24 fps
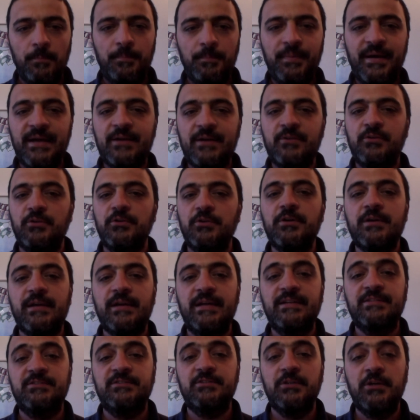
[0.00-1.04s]
parto, non
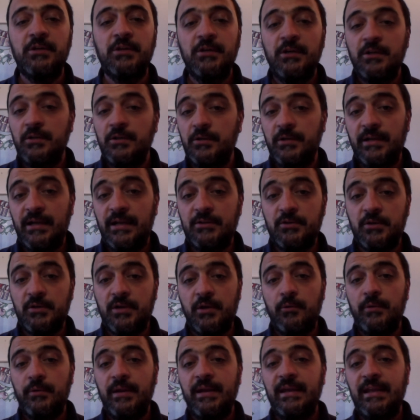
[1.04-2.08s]
resto, non è altro che
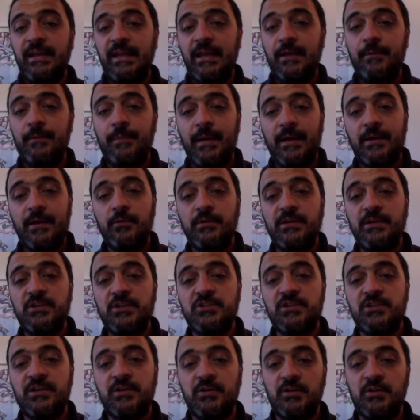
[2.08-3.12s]
un enigma che
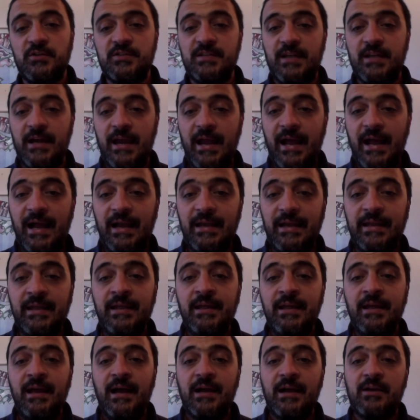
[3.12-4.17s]
unisce cose reali
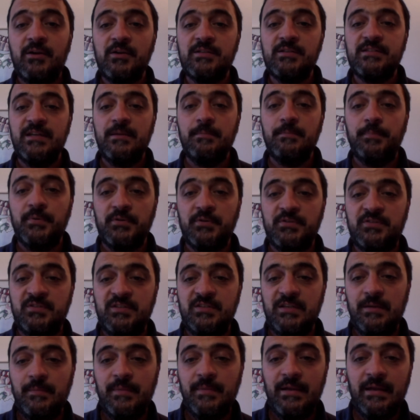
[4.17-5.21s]
a cose
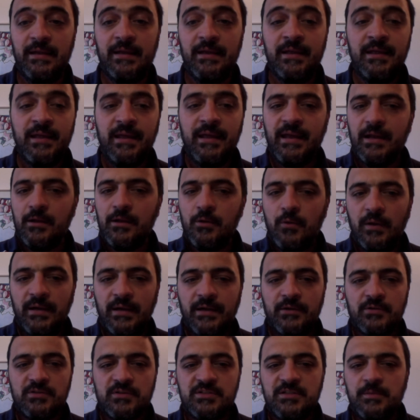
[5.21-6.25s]
impossibili e al quale
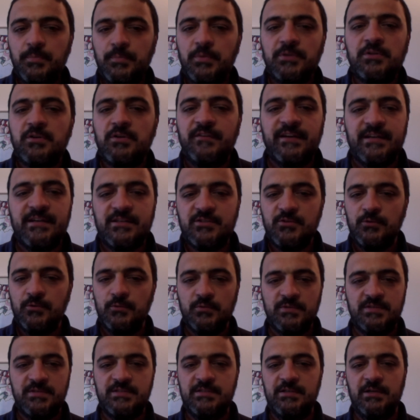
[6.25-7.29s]
non si può trovare
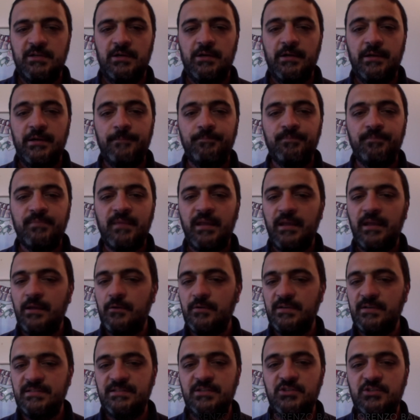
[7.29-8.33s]
soluzione. E in
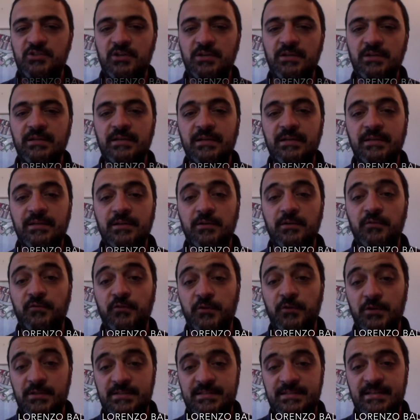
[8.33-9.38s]
questi giorni di ritiro
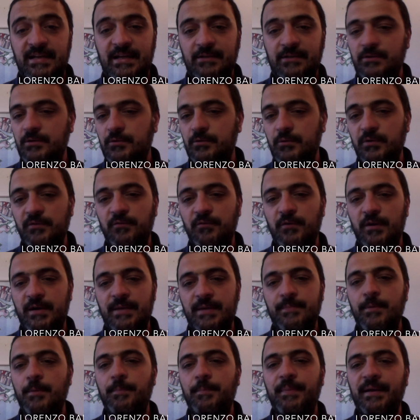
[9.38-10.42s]
forzato in cui
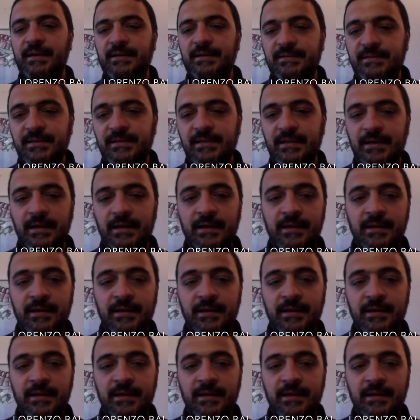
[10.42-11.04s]
vorremmo partire,